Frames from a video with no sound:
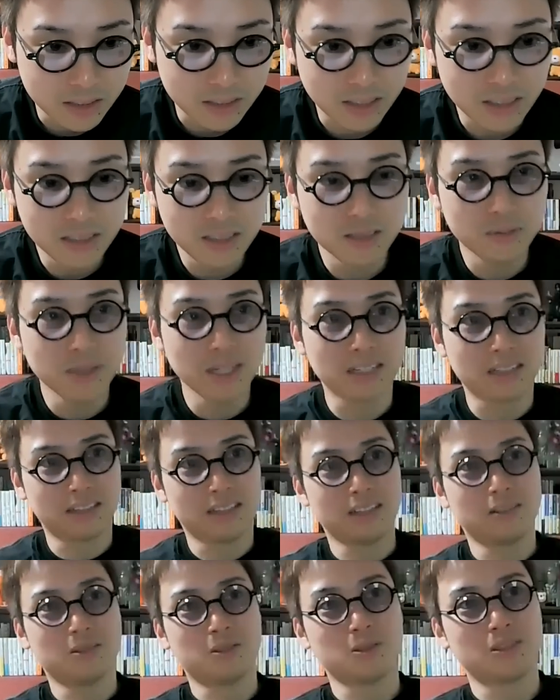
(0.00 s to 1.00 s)

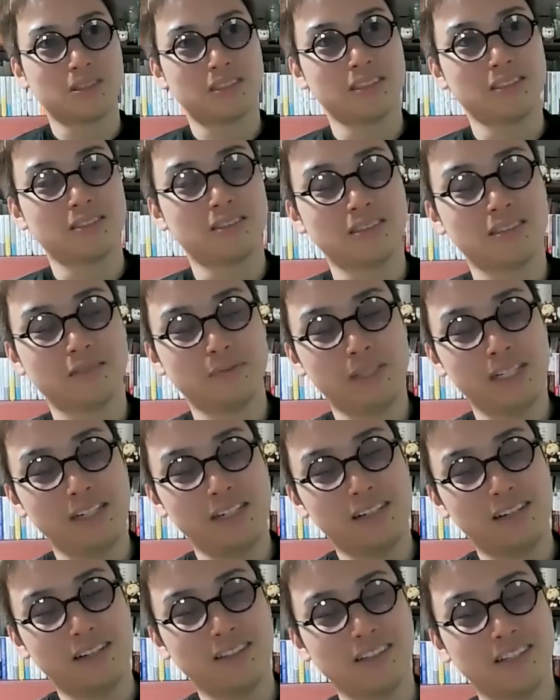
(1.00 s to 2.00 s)
サイドバーってこっちの
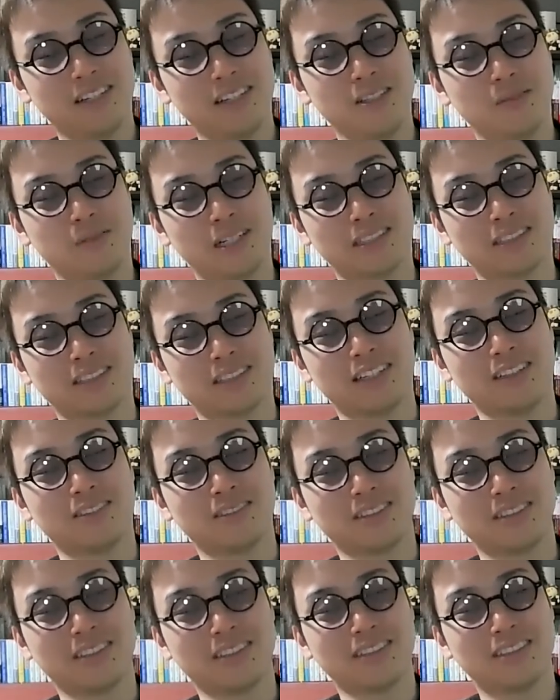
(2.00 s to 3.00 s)
右側のサイドバーじゃない
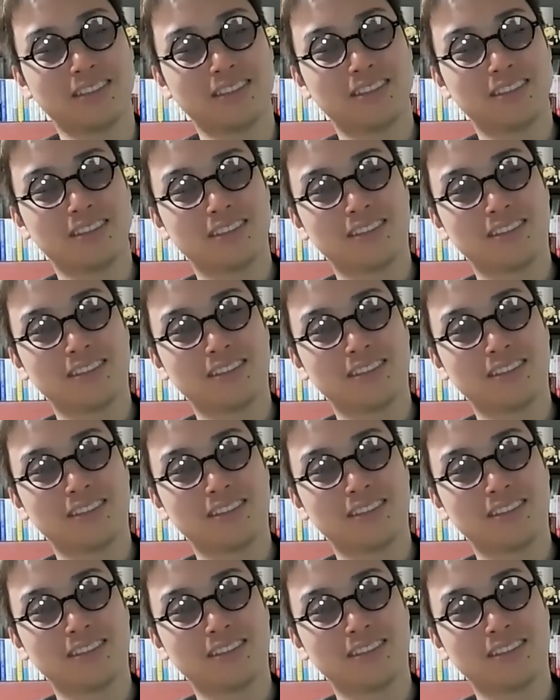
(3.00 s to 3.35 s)
のかな。